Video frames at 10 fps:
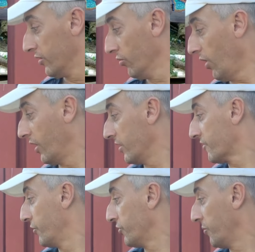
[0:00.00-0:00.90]
Ну, а
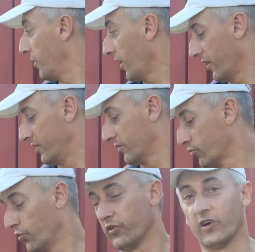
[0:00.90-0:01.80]
если у тебя
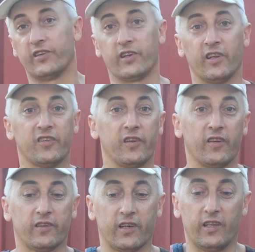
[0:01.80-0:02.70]
культиватор
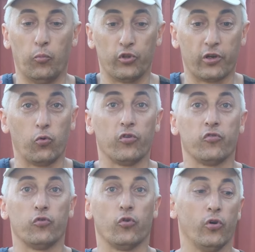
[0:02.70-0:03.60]
насадка на
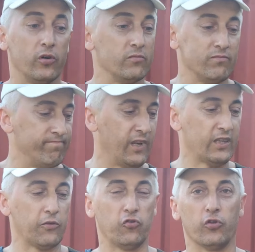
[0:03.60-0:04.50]
мотокосу, то
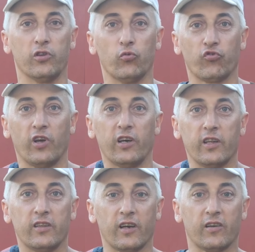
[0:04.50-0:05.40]
это все не нужно,
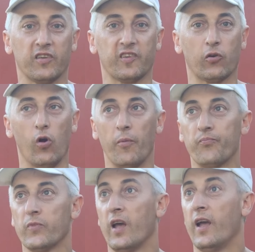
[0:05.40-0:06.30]
она и так высоко.
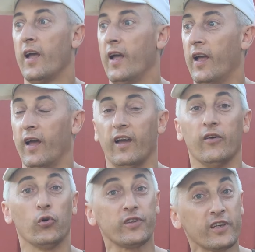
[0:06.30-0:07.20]

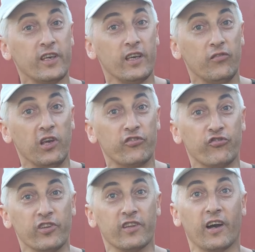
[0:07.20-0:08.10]
Вот такие
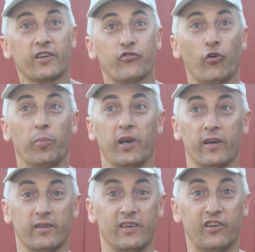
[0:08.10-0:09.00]
вещи, так,
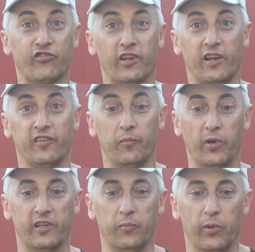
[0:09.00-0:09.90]
чтобы решить для
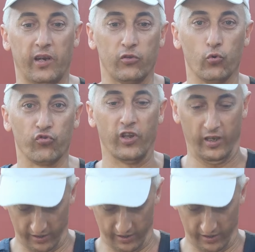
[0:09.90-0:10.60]
себя теперь, нужно